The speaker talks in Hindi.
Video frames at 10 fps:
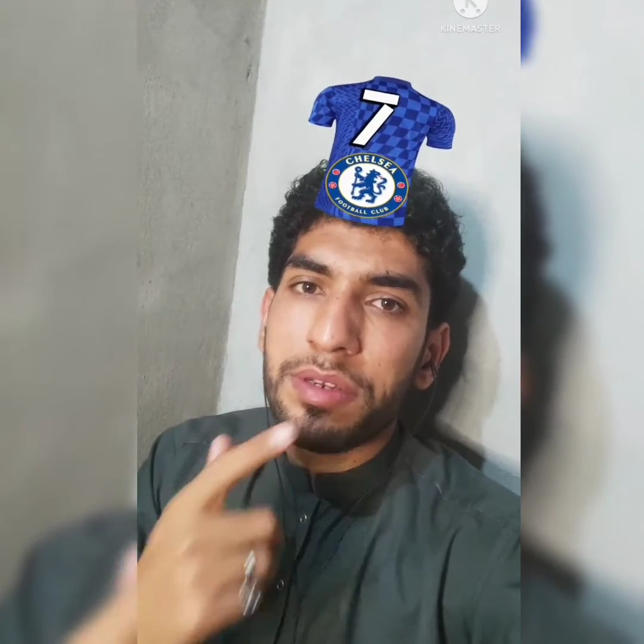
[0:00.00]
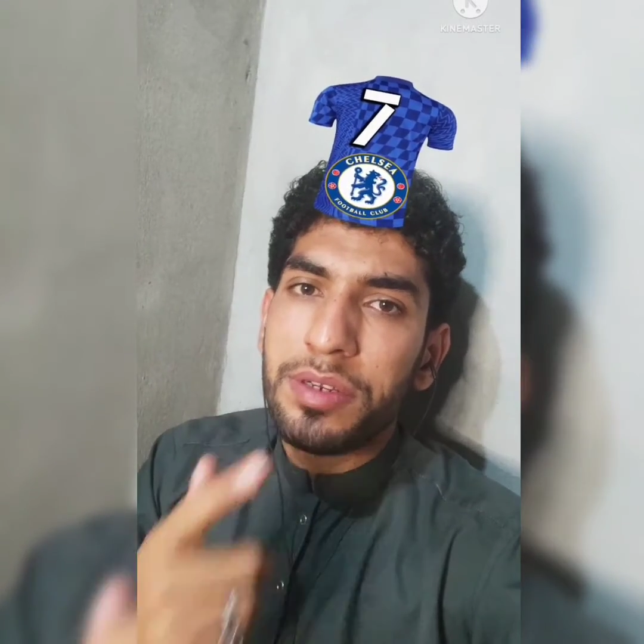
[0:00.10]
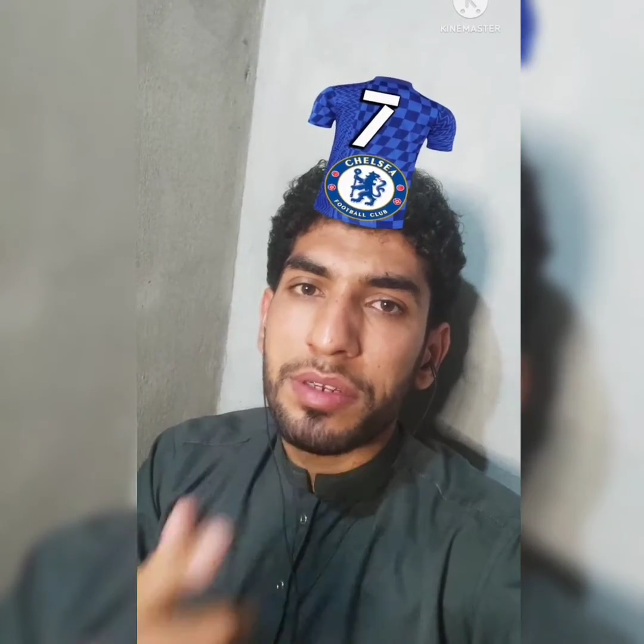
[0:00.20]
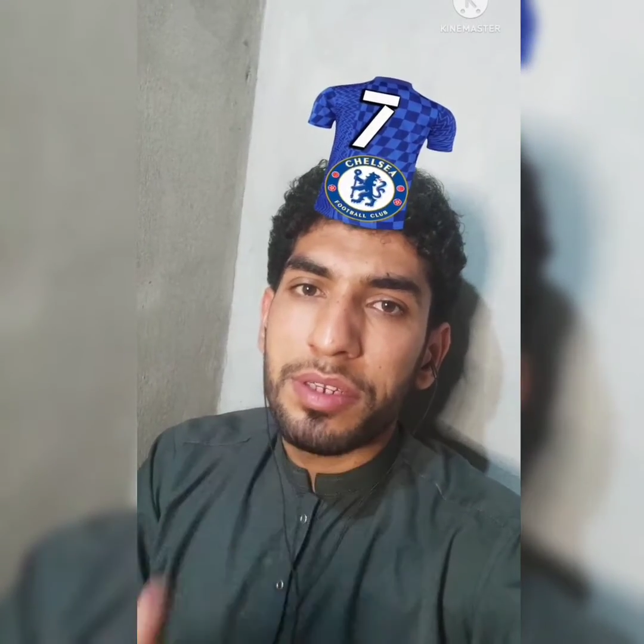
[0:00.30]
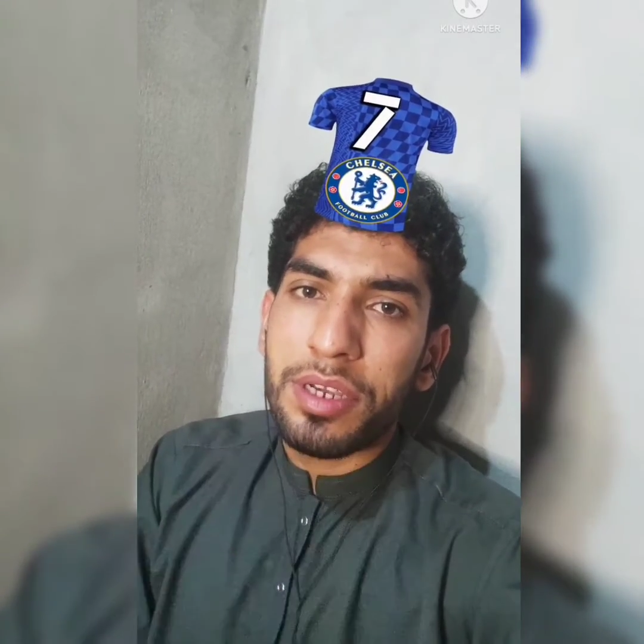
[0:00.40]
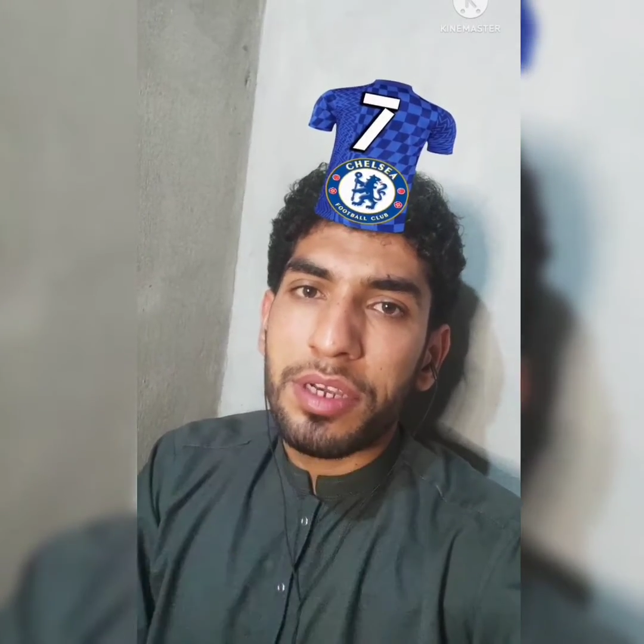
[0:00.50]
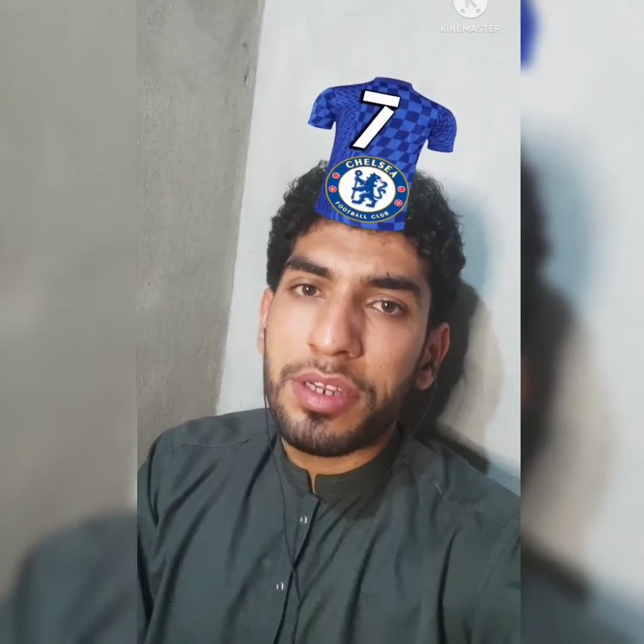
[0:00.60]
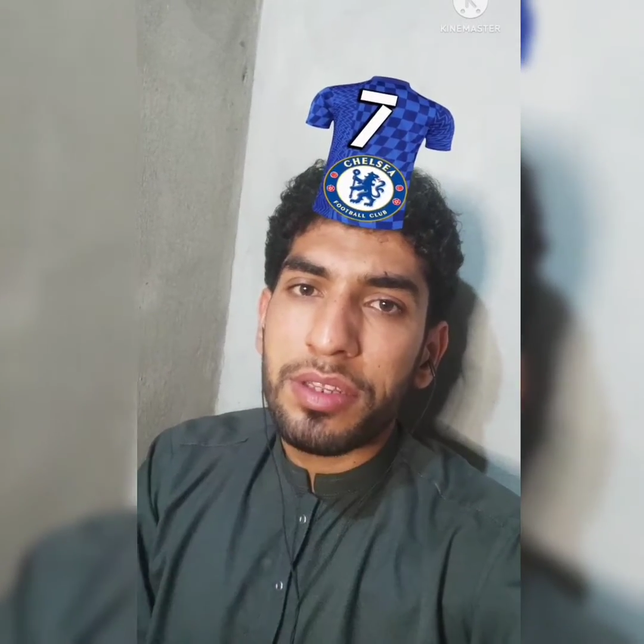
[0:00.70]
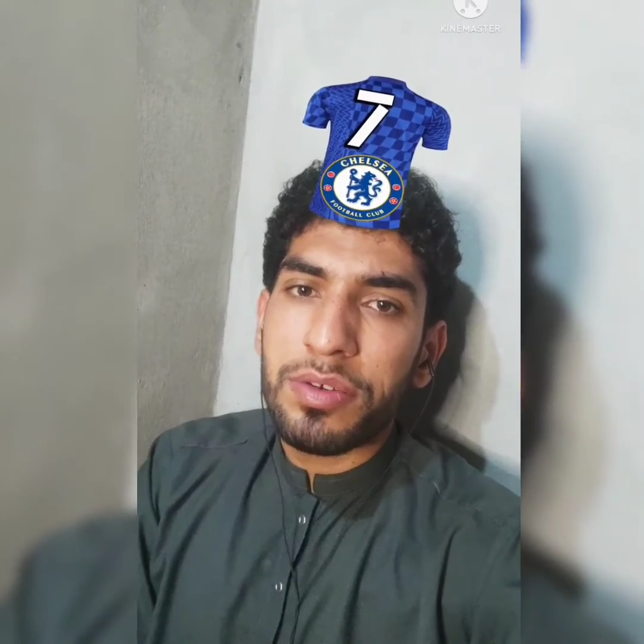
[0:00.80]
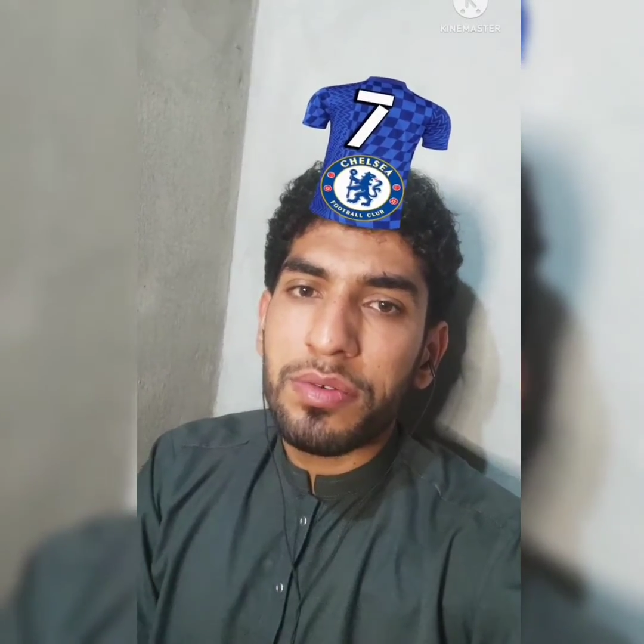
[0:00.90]
चेक
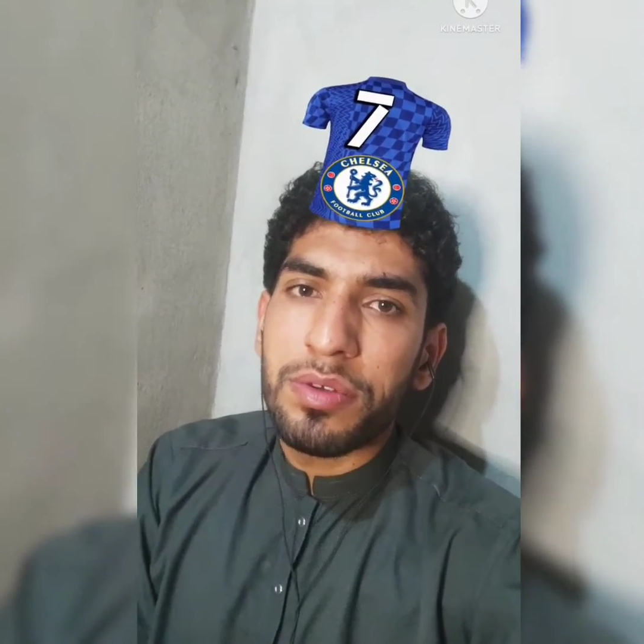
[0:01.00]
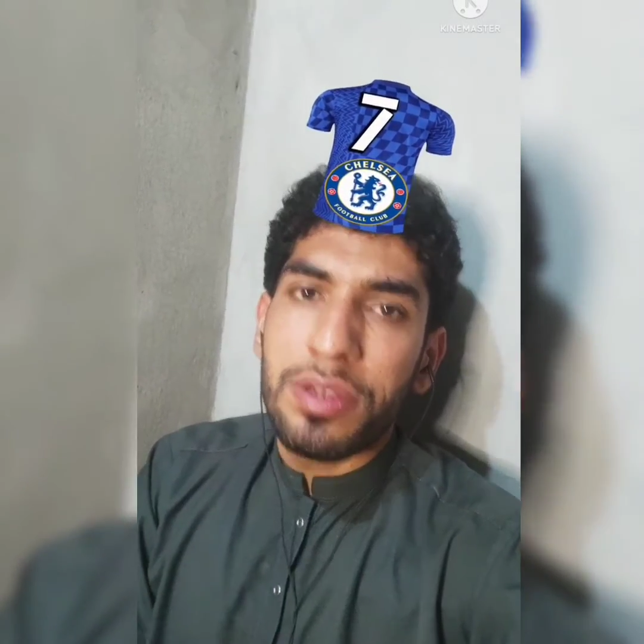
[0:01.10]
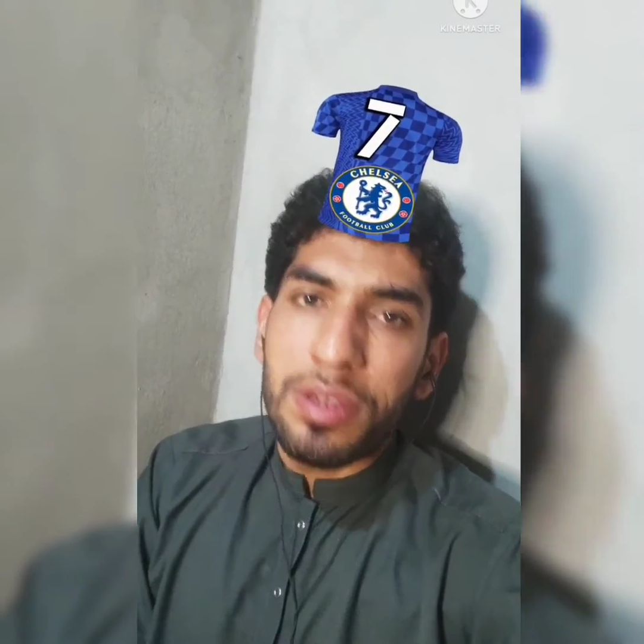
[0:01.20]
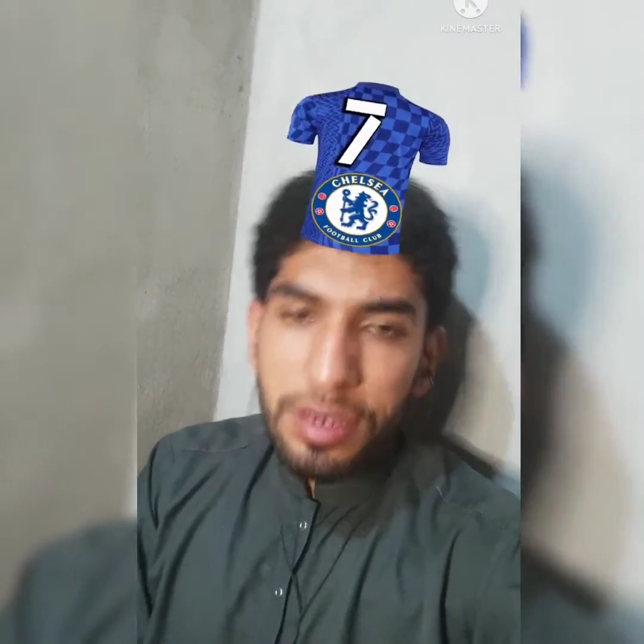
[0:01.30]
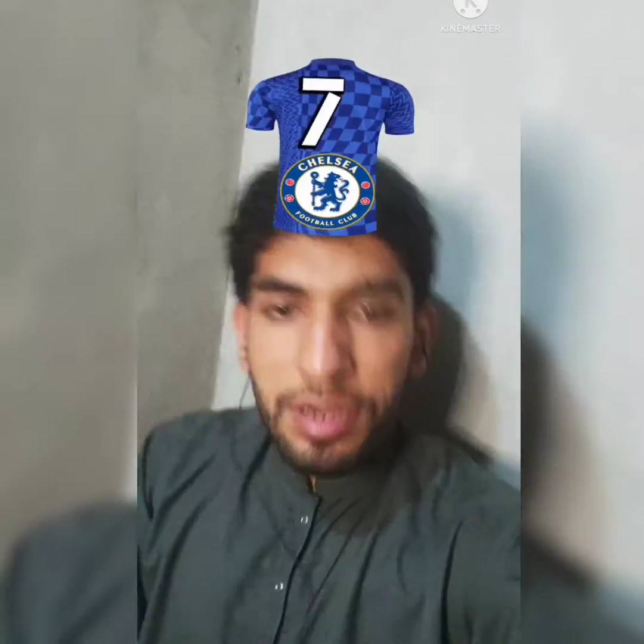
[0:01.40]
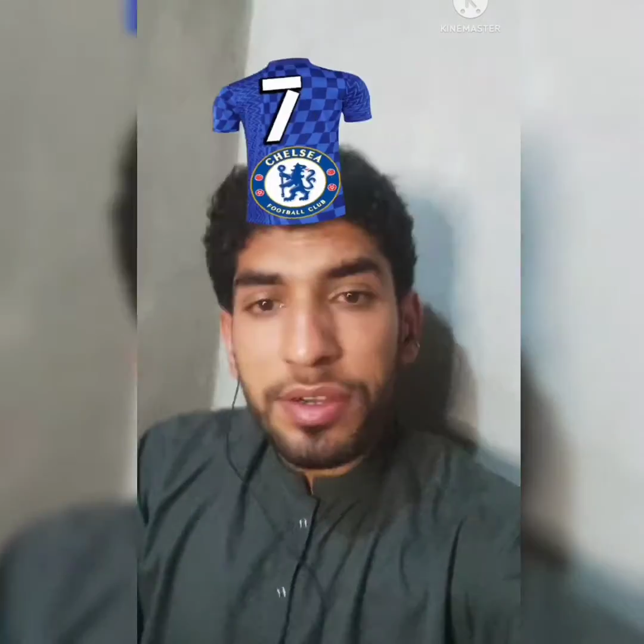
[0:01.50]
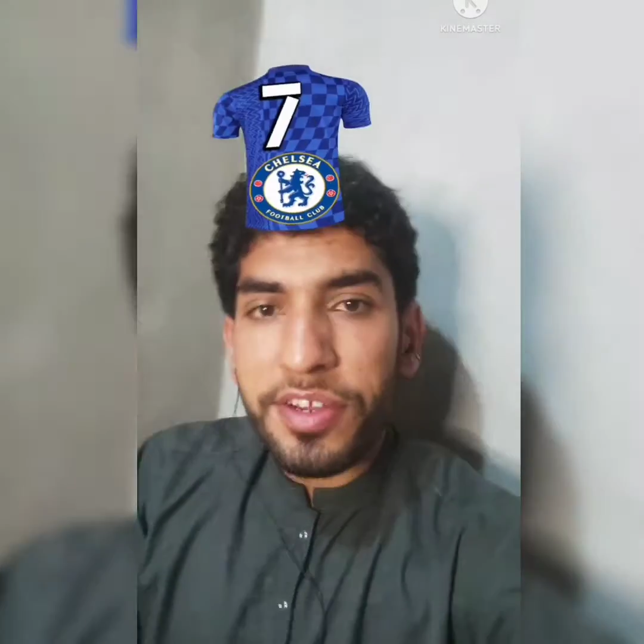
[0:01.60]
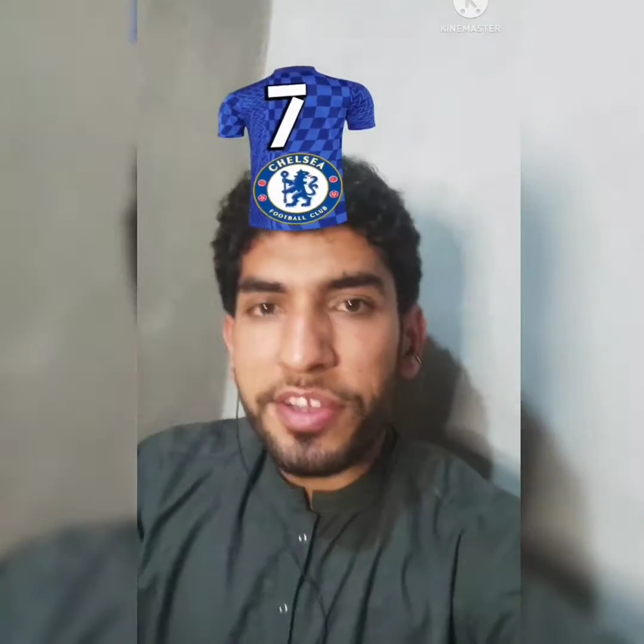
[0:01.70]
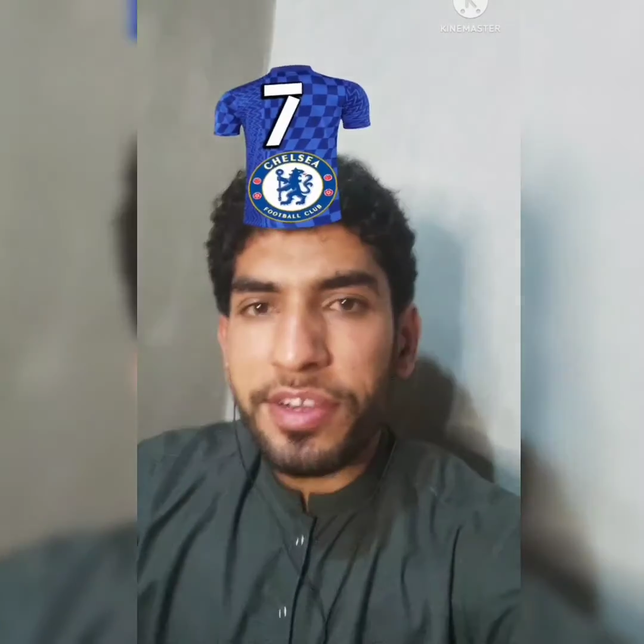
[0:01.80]
करता हूँ कॉन्टे